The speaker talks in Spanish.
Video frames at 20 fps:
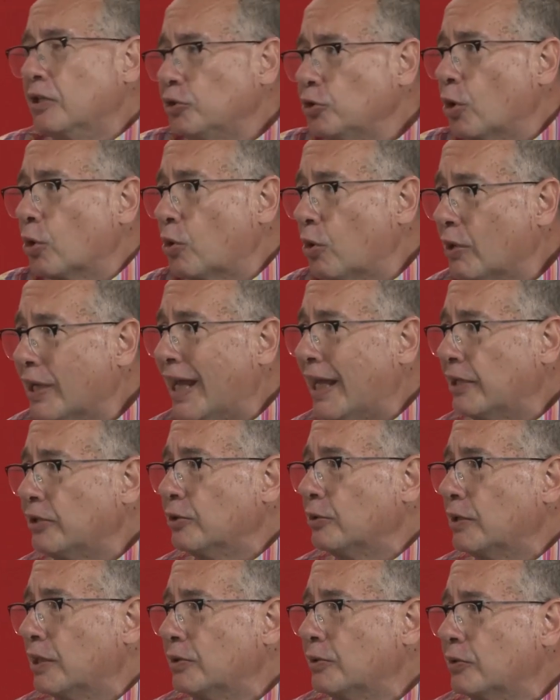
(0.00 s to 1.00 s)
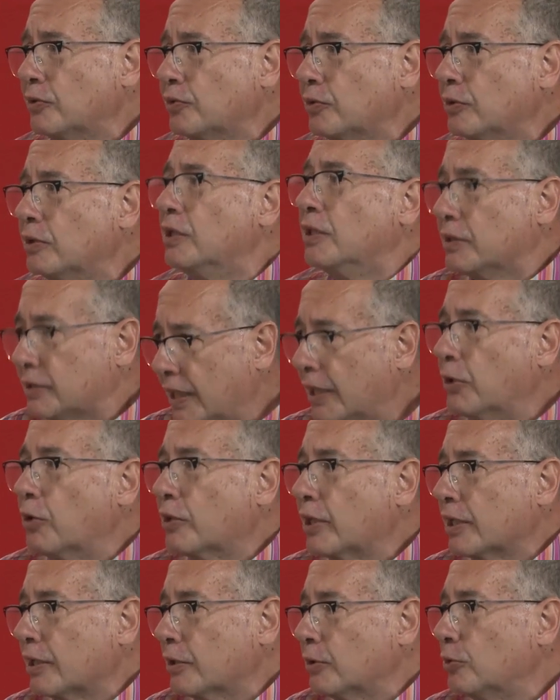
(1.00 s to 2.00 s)
Yo con ellos, Alonso, tengo
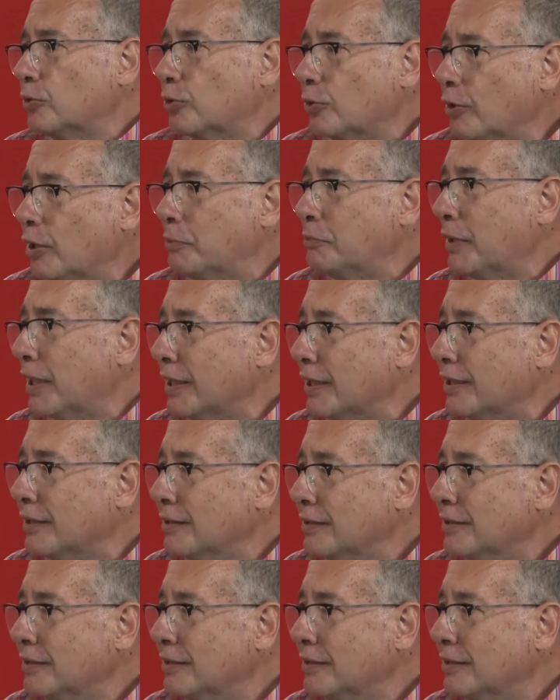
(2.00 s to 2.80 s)
que reconstruir el país.